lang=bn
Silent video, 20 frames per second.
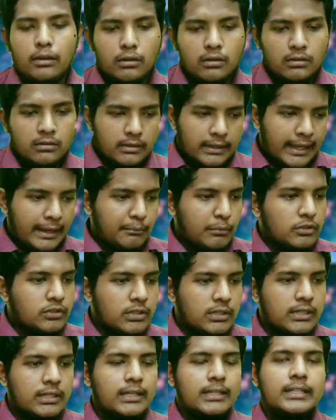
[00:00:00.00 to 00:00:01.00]
এখন এক
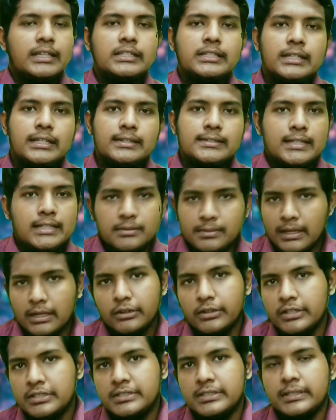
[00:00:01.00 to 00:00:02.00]
বছরে দেশের রেজাল্ট
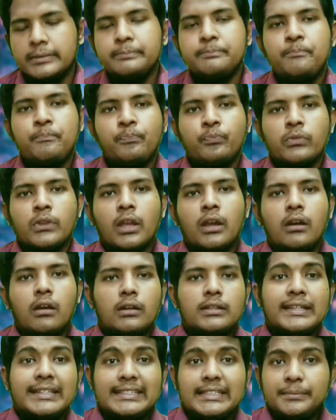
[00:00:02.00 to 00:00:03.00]
ভালো হয়েছে
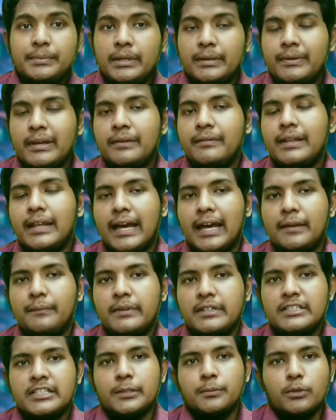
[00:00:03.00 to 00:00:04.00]
অর্থাৎ জিপিএ ফাইভের
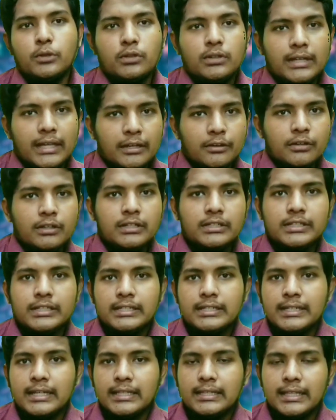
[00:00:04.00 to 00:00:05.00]
হার বেশি এবং কারিগরি
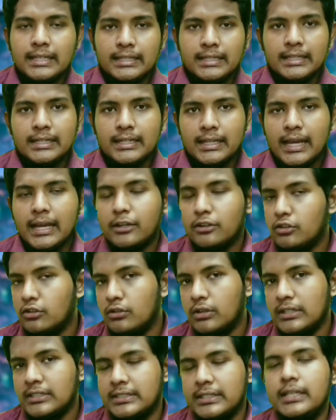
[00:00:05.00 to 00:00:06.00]
শিক্ষায় তাদের
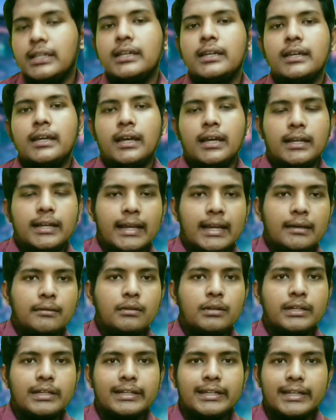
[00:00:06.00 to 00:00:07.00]
আগ্রহ আছে ঢাকা
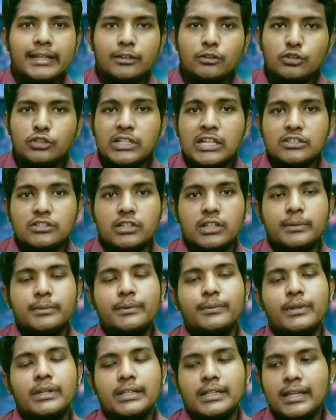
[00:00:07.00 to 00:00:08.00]
পলিটেকনিকের দুইশো আসনের
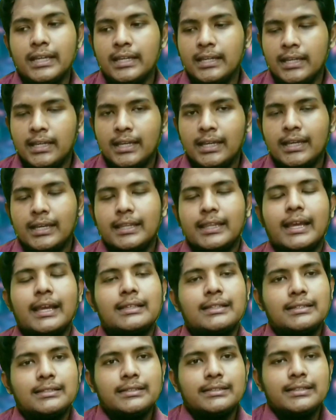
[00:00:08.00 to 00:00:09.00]
বিপরীতে
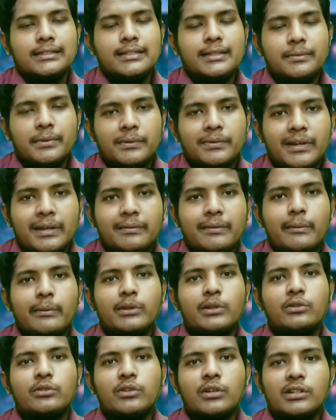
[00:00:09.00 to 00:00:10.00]
দেখা যাচ্ছে যে জিপে ফাইভ
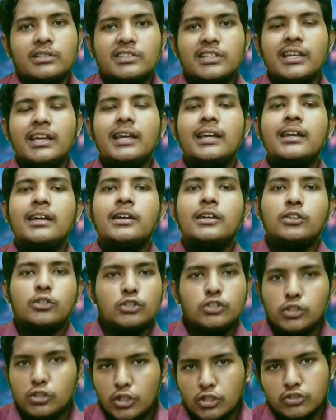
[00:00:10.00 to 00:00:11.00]
আবেদন করেছে
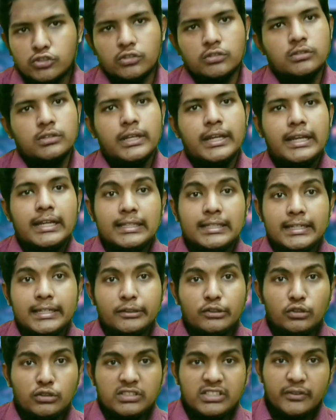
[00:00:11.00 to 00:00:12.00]
দুশো দশ জন এক্ষেত্রে
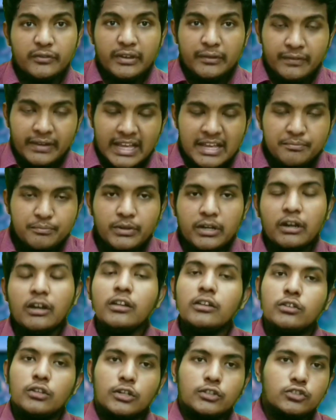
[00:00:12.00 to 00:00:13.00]
কিন্তু জিপে ফাইভ
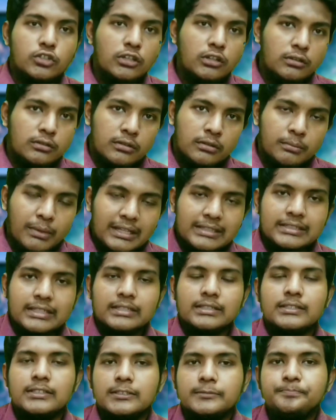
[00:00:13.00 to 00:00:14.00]
পাওয়া দশজন বাদ
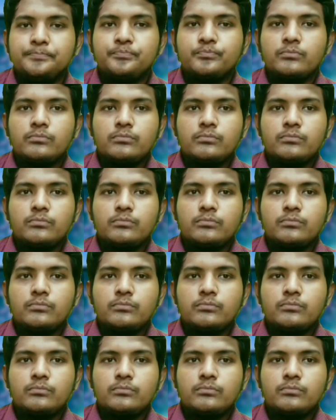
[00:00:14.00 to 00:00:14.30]
যাচ্ছে